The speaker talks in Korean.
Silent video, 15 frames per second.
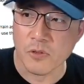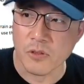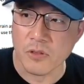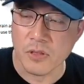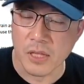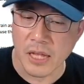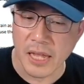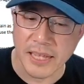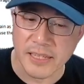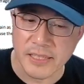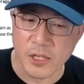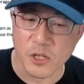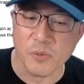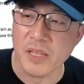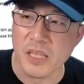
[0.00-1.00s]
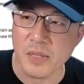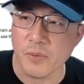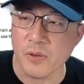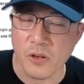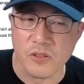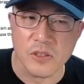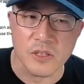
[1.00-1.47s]
있는데 아예 새로 만들면
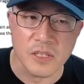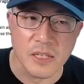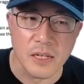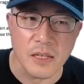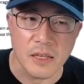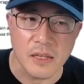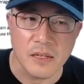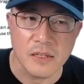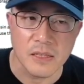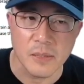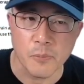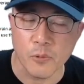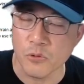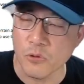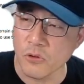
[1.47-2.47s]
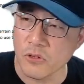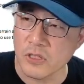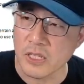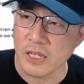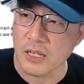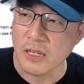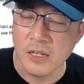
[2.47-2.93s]
꺼져 있긴 해. 근데 보통
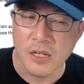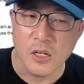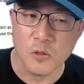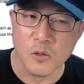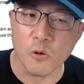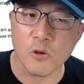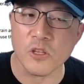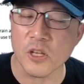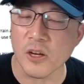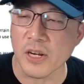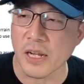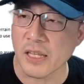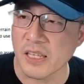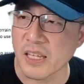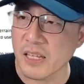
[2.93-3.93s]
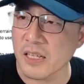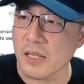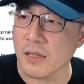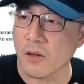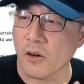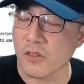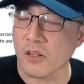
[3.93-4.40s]
이제 꼭 켜라.
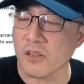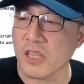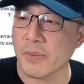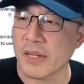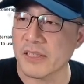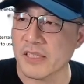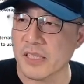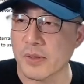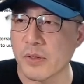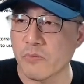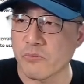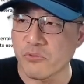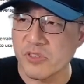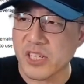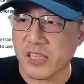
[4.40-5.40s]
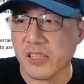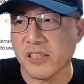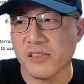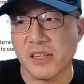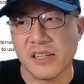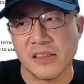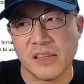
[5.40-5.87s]
얘는 어떨 때 많이 쓰냐면 물 같은
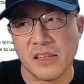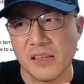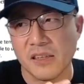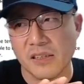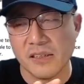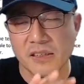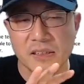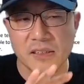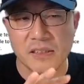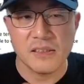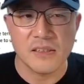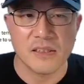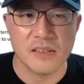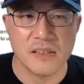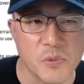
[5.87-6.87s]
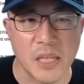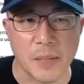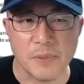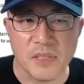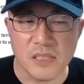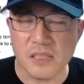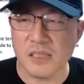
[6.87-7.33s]
거 할 때.
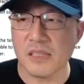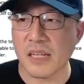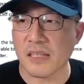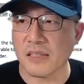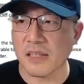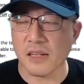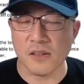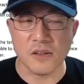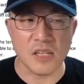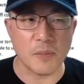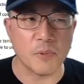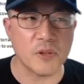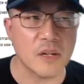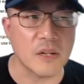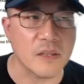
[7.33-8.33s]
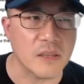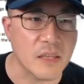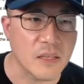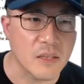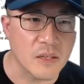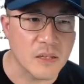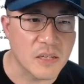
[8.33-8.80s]
뎁스라든가 그런 게 필요할
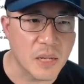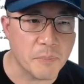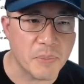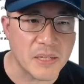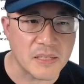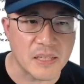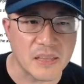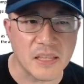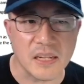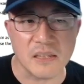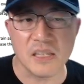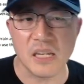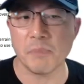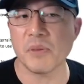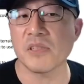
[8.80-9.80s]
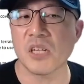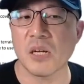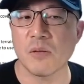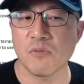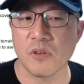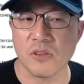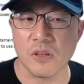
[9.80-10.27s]
때. 그래페 옛날에
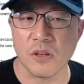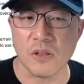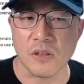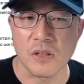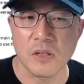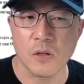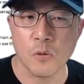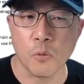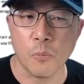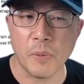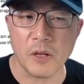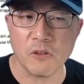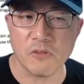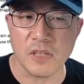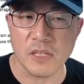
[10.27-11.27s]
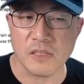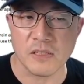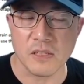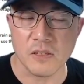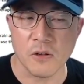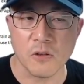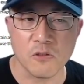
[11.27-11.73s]
그래피스라고 불렀던 오파큐
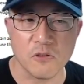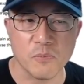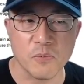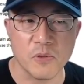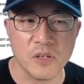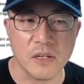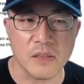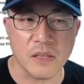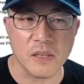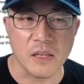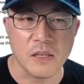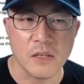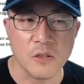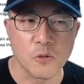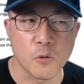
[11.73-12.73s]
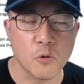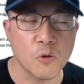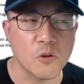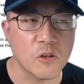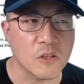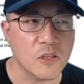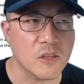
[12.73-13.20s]
텍스처 이런 것들도 필요할 때
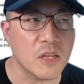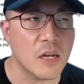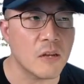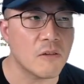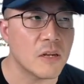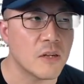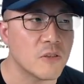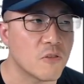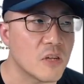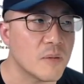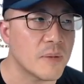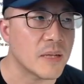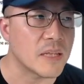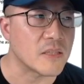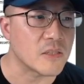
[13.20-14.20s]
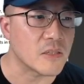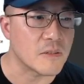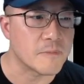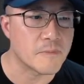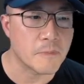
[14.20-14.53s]
요거를 켜달라고 하는 경우가 많죠.